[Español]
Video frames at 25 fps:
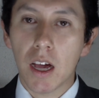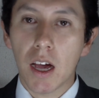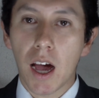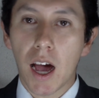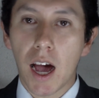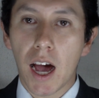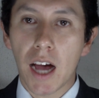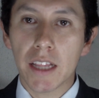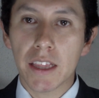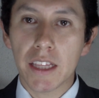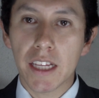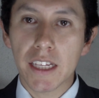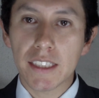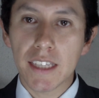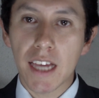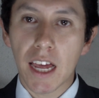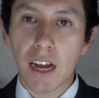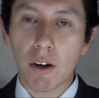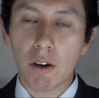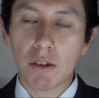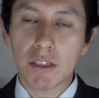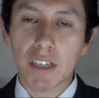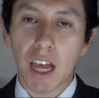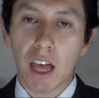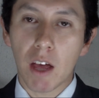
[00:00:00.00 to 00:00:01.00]
han
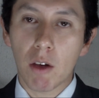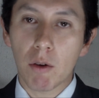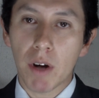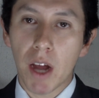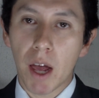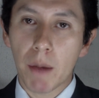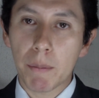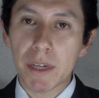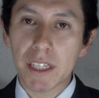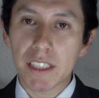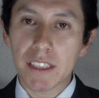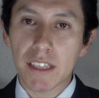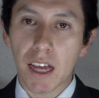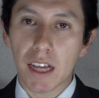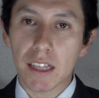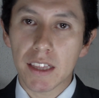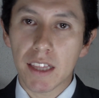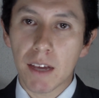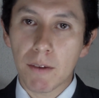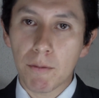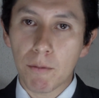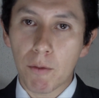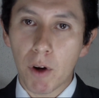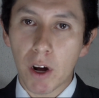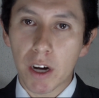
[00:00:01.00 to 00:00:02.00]
desarrollado una amistad
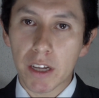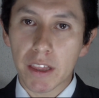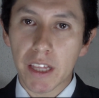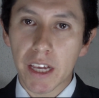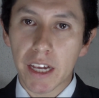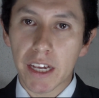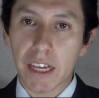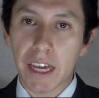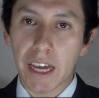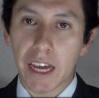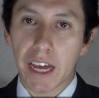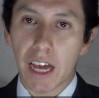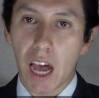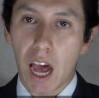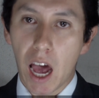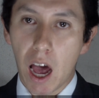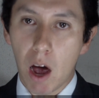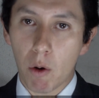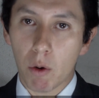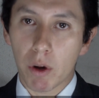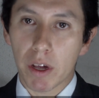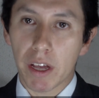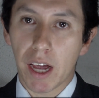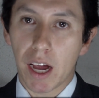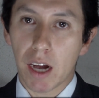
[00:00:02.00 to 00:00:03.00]
tan fuerte que,
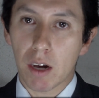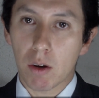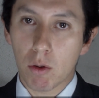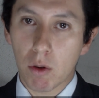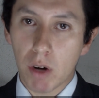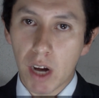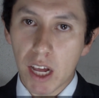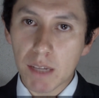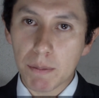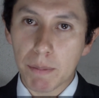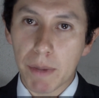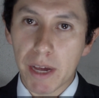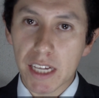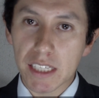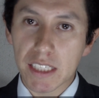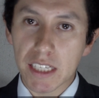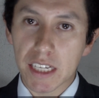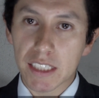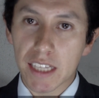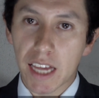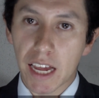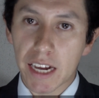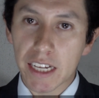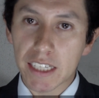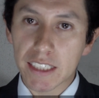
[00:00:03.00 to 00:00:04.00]
aunque algunas veces
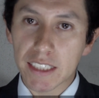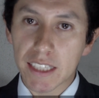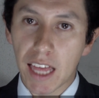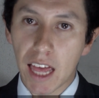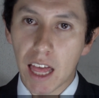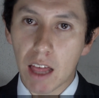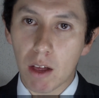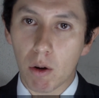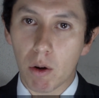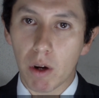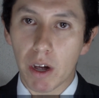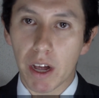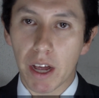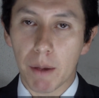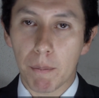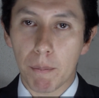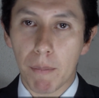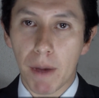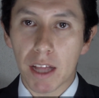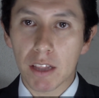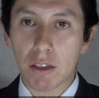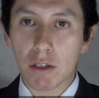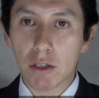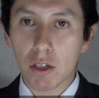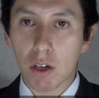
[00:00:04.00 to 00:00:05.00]
han estado en
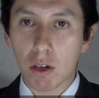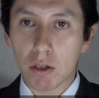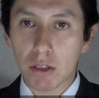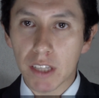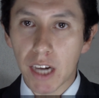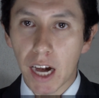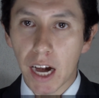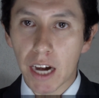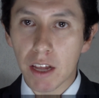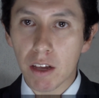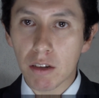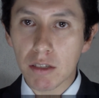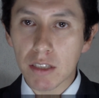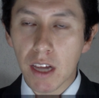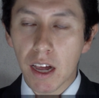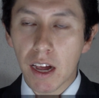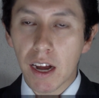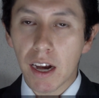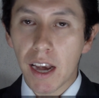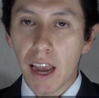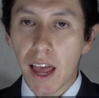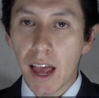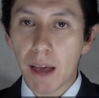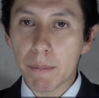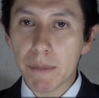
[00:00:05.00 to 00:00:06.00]
bandos contrarios,
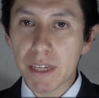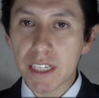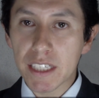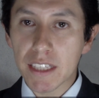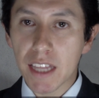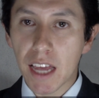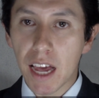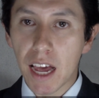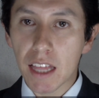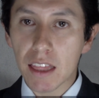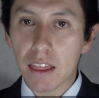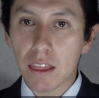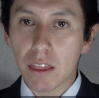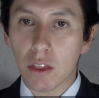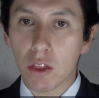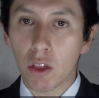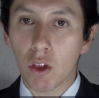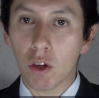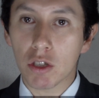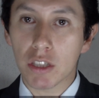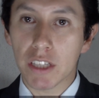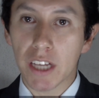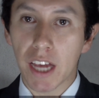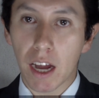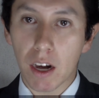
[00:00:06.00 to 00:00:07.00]
la amistad no
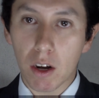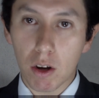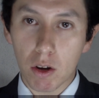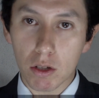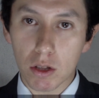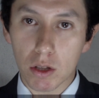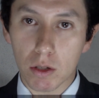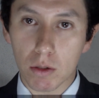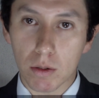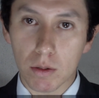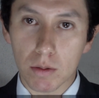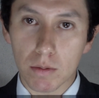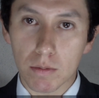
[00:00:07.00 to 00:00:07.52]
se ha roto.